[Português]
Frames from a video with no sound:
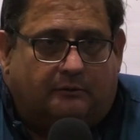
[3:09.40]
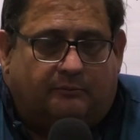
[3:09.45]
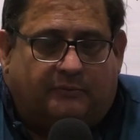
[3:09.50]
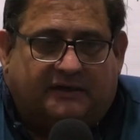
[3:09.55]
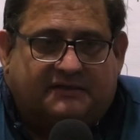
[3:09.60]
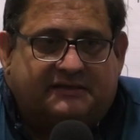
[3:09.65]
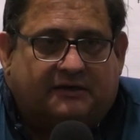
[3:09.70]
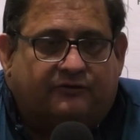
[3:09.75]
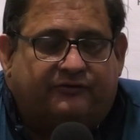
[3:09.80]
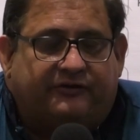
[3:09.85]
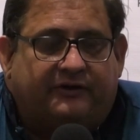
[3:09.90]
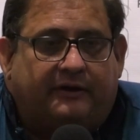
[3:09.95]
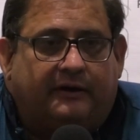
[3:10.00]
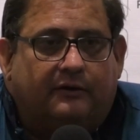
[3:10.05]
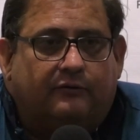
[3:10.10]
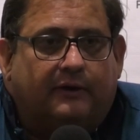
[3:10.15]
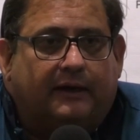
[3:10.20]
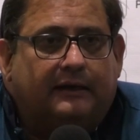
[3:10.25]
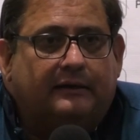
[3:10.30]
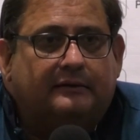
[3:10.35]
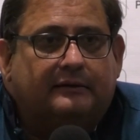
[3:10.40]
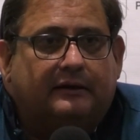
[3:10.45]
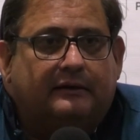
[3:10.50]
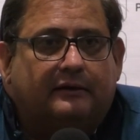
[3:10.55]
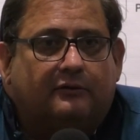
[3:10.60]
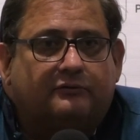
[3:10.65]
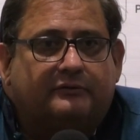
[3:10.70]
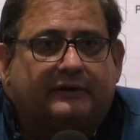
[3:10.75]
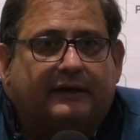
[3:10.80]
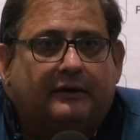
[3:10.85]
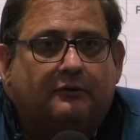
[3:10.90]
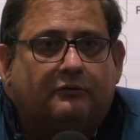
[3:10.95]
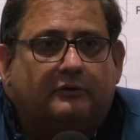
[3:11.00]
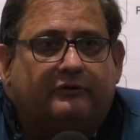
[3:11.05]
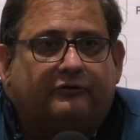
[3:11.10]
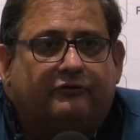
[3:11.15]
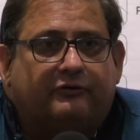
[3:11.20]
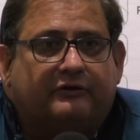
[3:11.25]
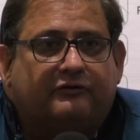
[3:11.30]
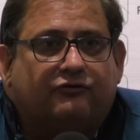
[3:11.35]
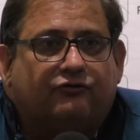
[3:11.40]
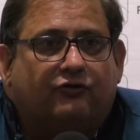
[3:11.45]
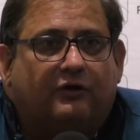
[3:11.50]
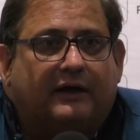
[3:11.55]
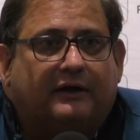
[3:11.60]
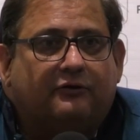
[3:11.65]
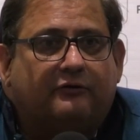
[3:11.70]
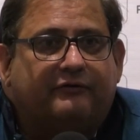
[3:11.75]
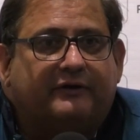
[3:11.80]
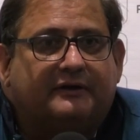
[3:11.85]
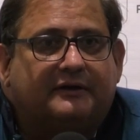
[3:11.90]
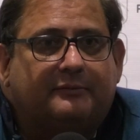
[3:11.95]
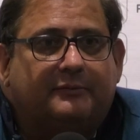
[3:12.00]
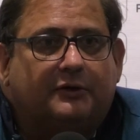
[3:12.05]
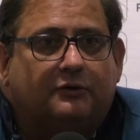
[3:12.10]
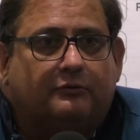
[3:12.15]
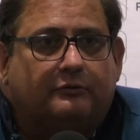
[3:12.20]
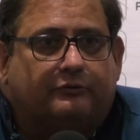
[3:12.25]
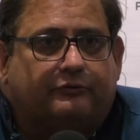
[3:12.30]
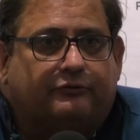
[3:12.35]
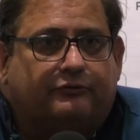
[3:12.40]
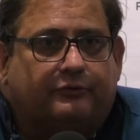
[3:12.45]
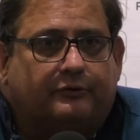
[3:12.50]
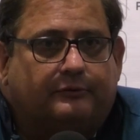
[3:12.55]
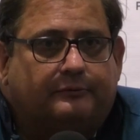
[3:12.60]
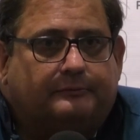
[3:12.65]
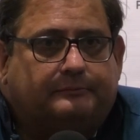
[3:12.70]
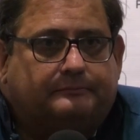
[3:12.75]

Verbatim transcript: Marcelo é Cirino ainda não tem condições de jogar 90 minutos.